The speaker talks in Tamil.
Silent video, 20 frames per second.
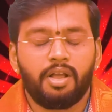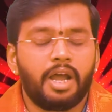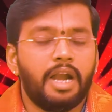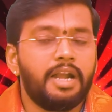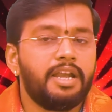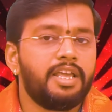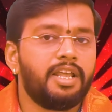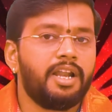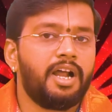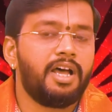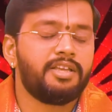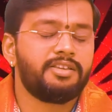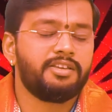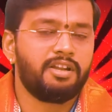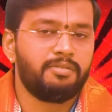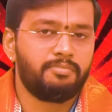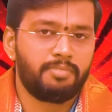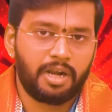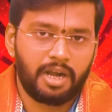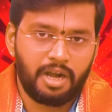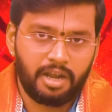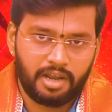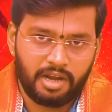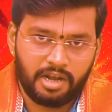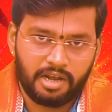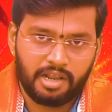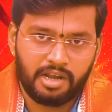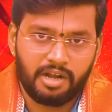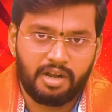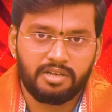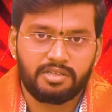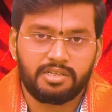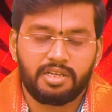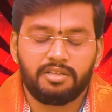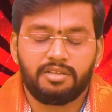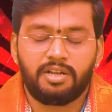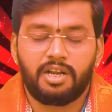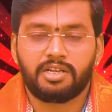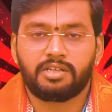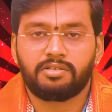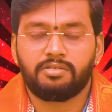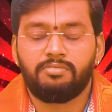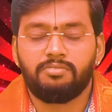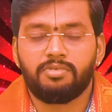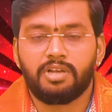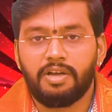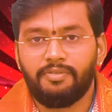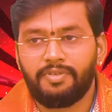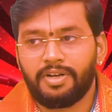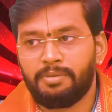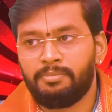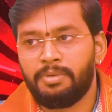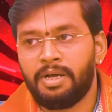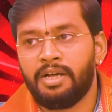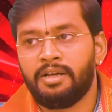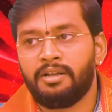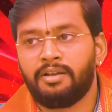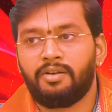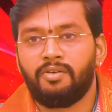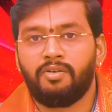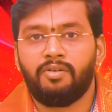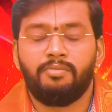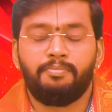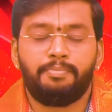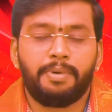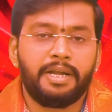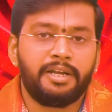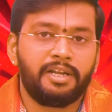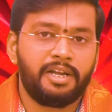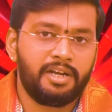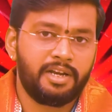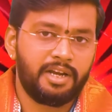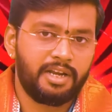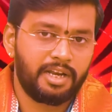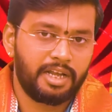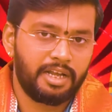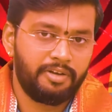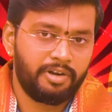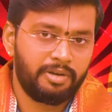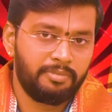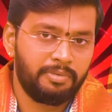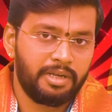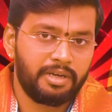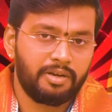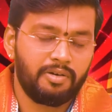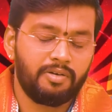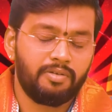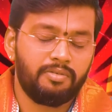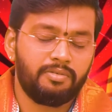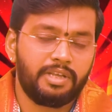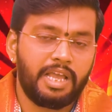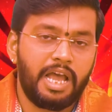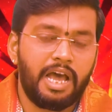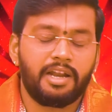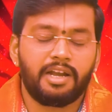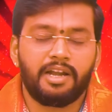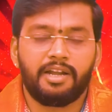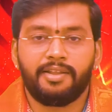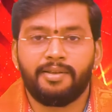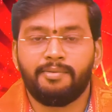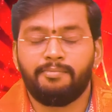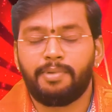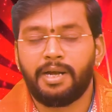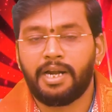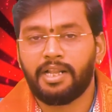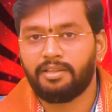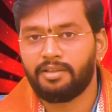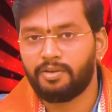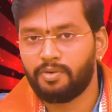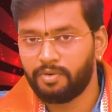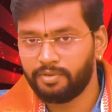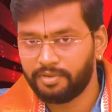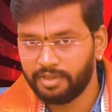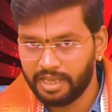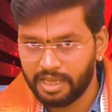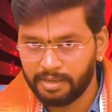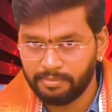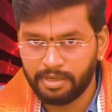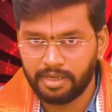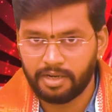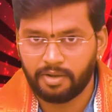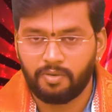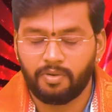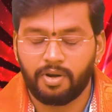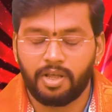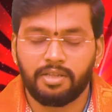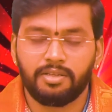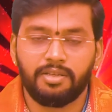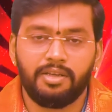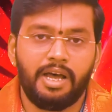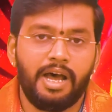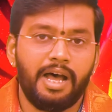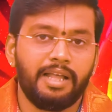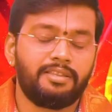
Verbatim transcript: அந்நீராசி நண்பர்களுக்கு இன்றைய நாள் சந்திராஷ்டமம் கவனமாக இருக்கணும் பெண்கள்கிட்ட கவனமாக இருக்கணும் யார்கிட்டையும் பணத்தை கொடுத்து ஏமாறக்கூடாது